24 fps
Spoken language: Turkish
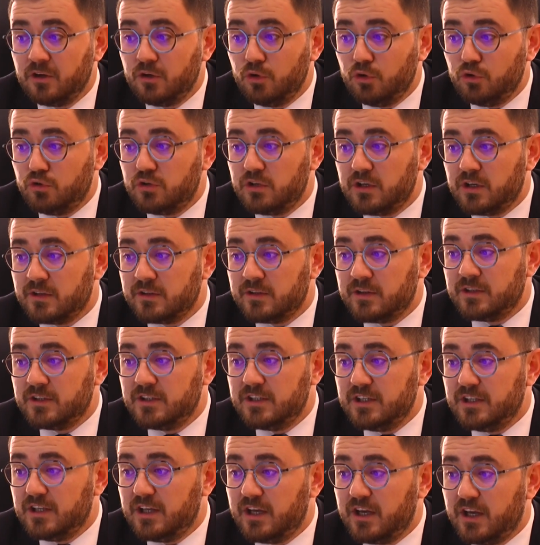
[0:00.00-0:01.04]
Öte yandan
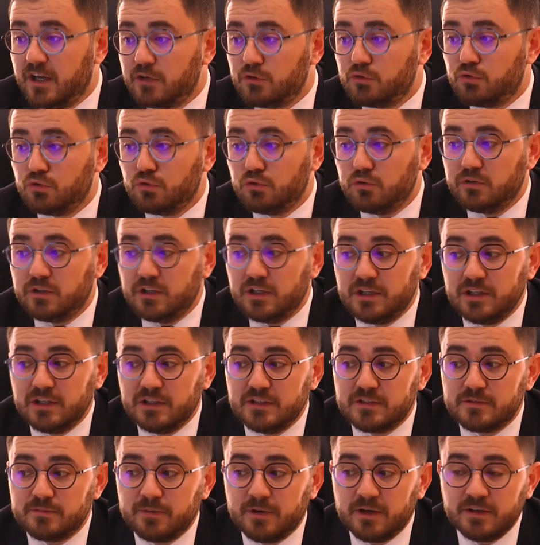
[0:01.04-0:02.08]
hile her türlü
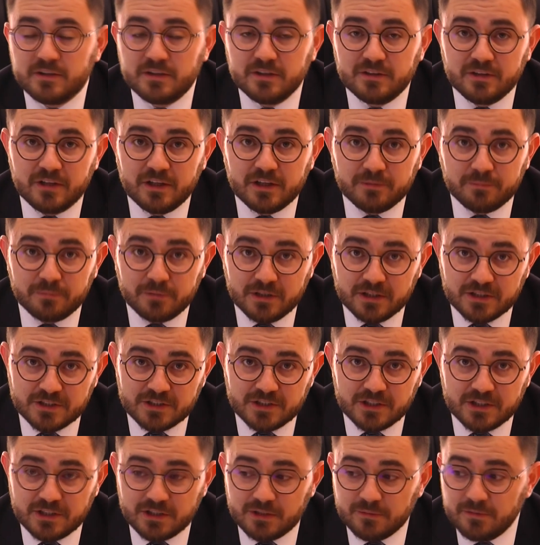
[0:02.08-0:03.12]
delil ispat
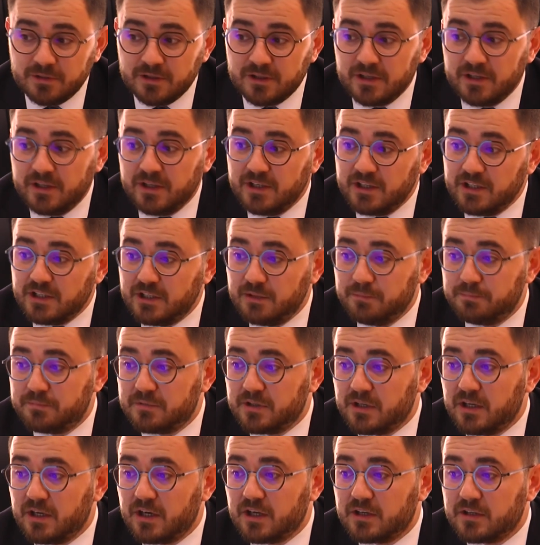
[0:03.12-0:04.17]
edilebileceği gibi
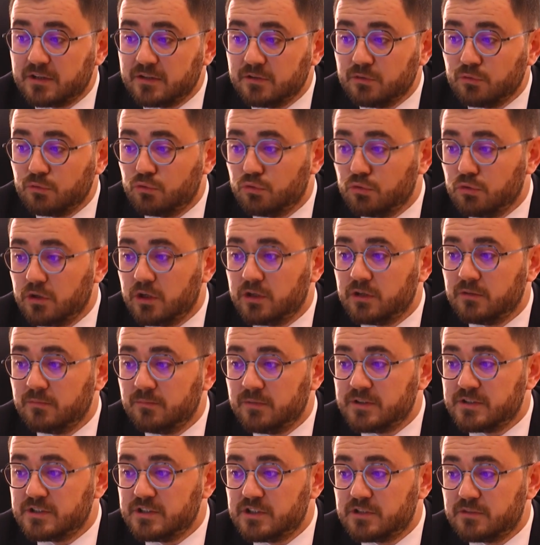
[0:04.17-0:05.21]
iptal hakkının
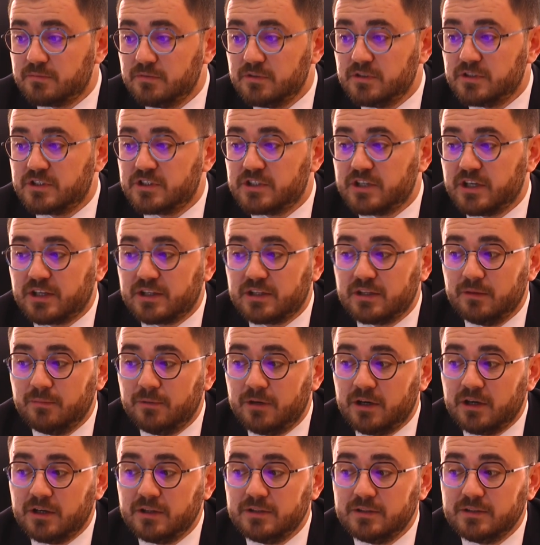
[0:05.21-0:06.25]
kullanılması hiçbir şekilde
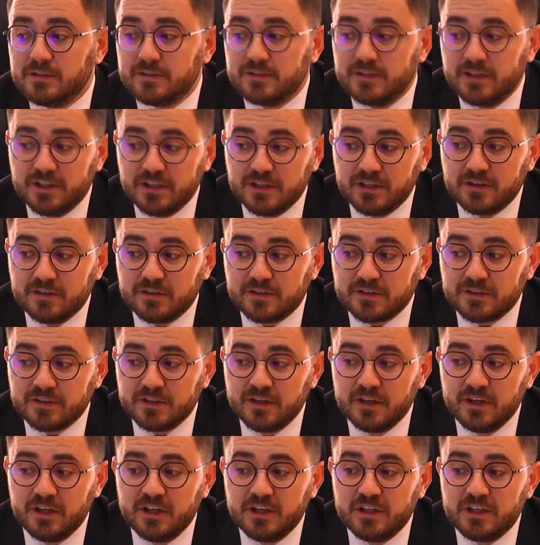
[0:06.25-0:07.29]
bağlı değildir.
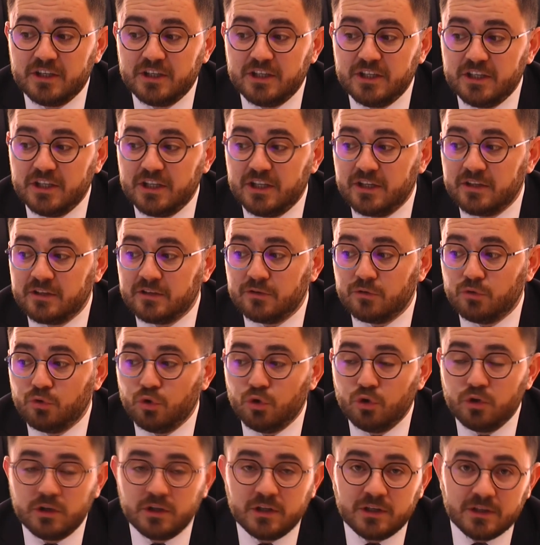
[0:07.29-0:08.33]
Hilenin
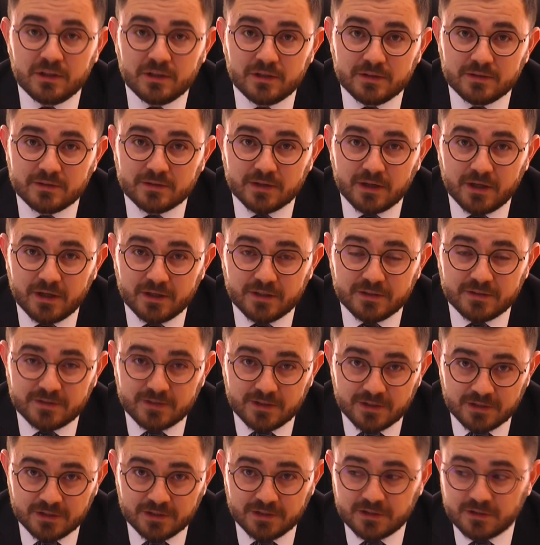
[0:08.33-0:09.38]
öğrenildiği
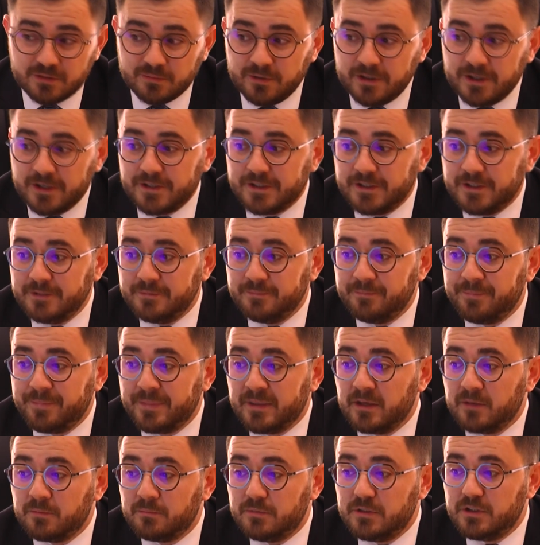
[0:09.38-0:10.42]
tarihten itibaren
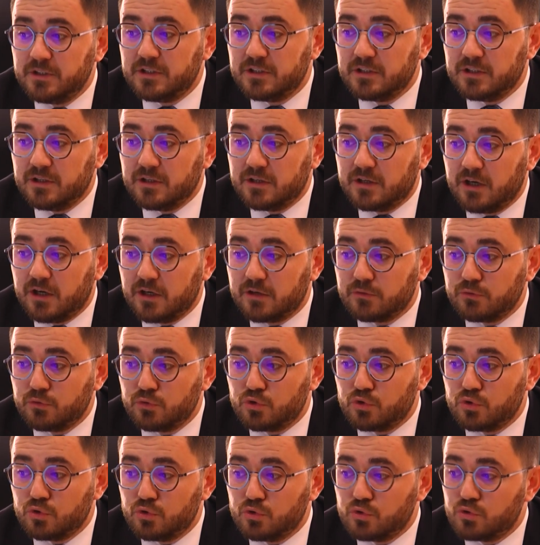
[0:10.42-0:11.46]
bir yıllık hak
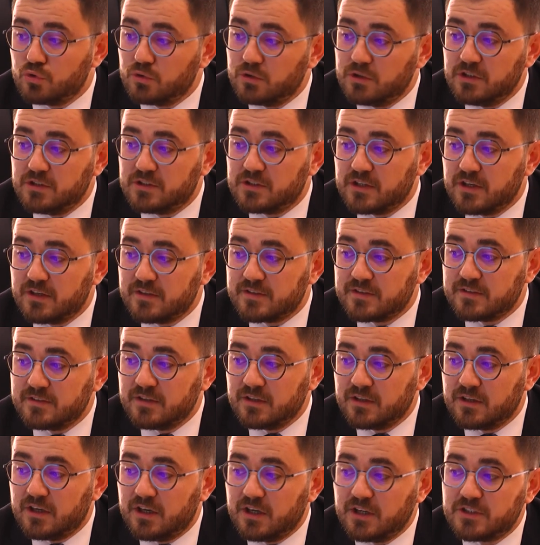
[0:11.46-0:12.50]
düşürücü süre
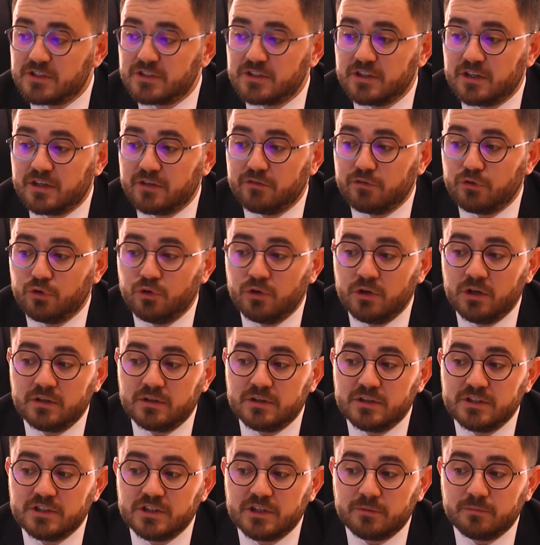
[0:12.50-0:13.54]
içerisinde karşı tarafa
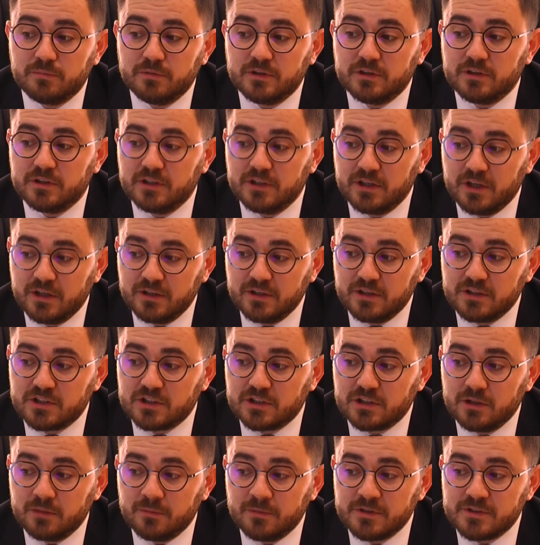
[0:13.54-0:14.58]
yöneltilecek bir irade
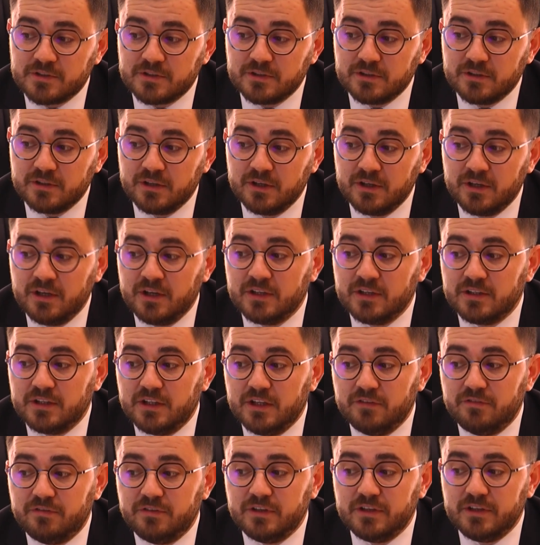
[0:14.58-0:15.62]
açıklaması
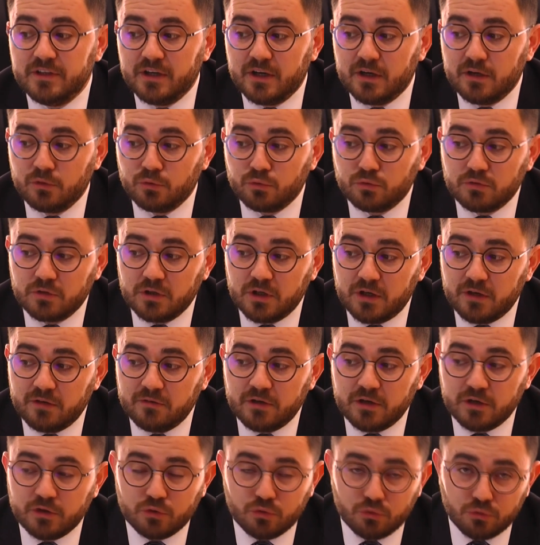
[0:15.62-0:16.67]
defi yahut
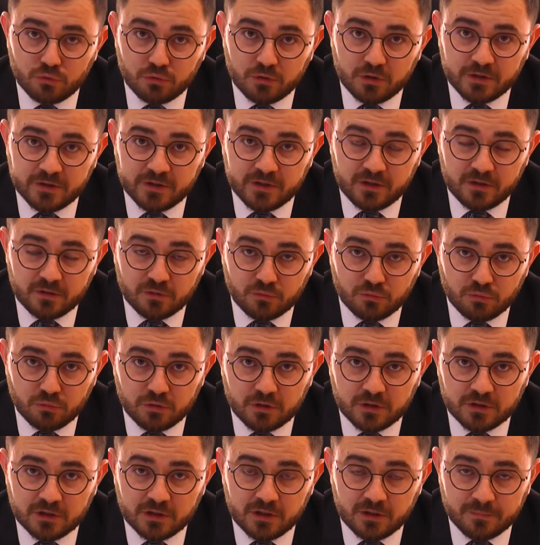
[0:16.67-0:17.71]
dava yoluyla da
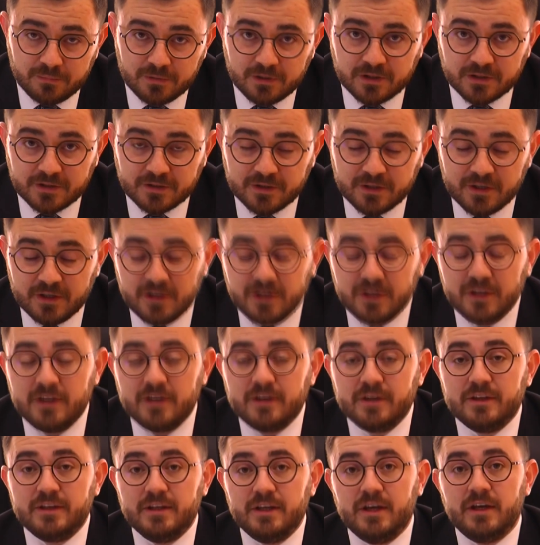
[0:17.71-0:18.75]
kullanılabilir.
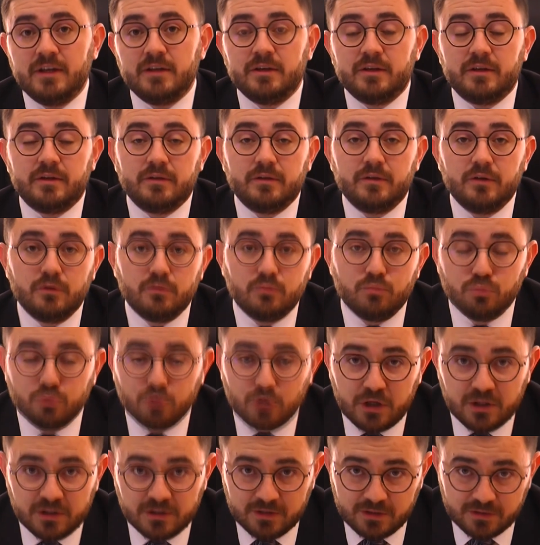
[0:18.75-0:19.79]
Yani
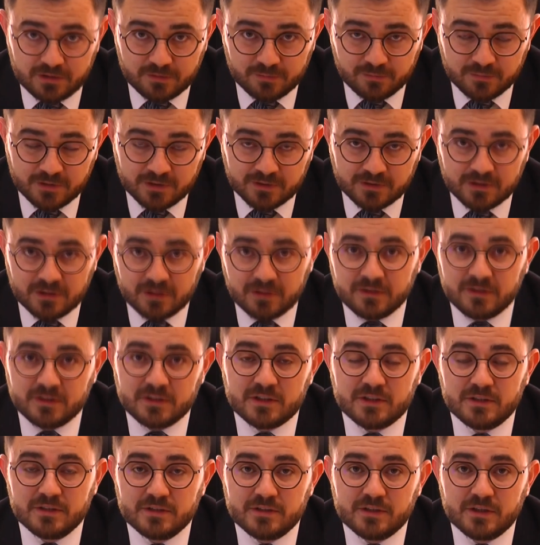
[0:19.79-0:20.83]
bu anlatımdan da
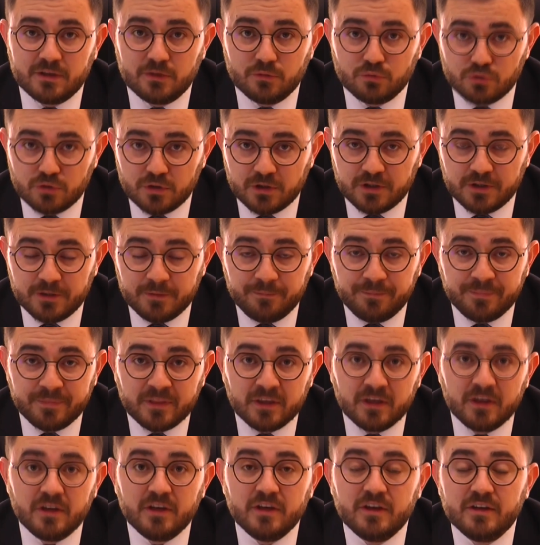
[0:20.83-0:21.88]
anlaşılacağı üzere
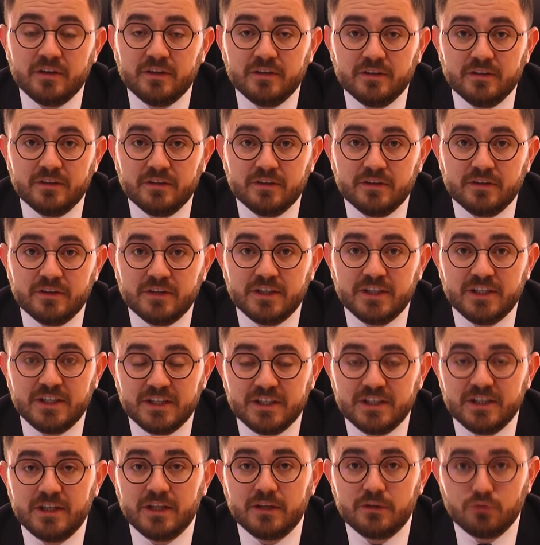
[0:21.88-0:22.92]
e,
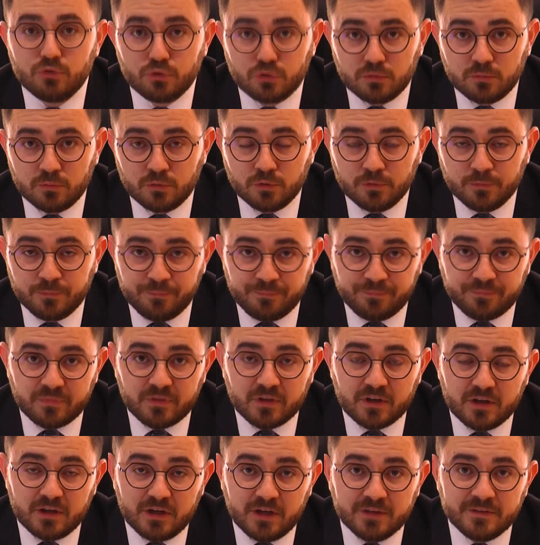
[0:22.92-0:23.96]
hile durumu
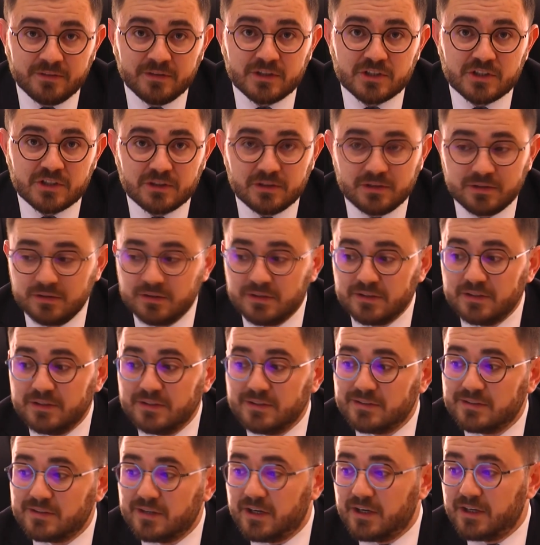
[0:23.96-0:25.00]

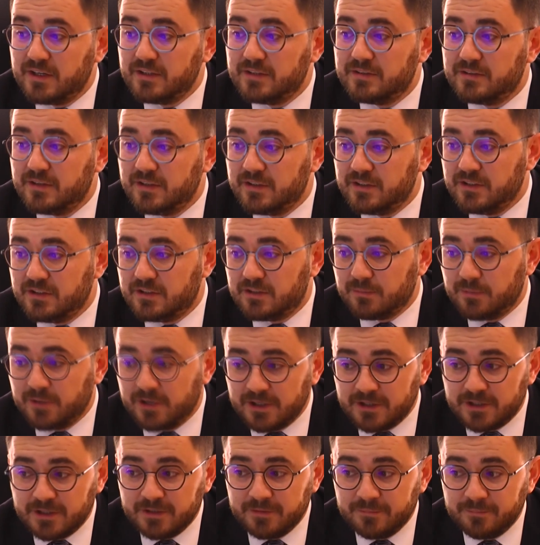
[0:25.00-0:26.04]
anlaşıldığı tarihten
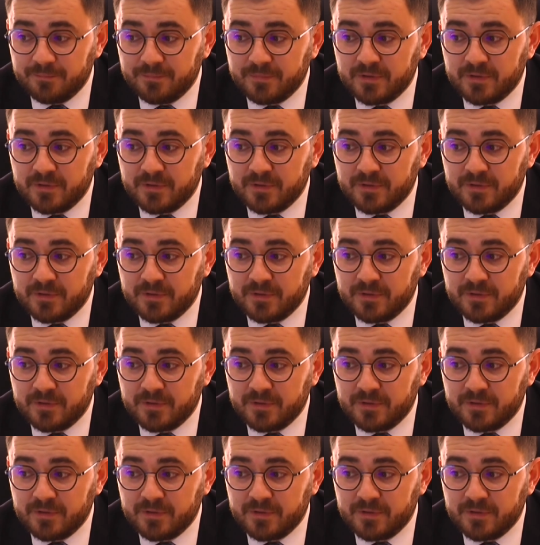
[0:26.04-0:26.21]
itibaren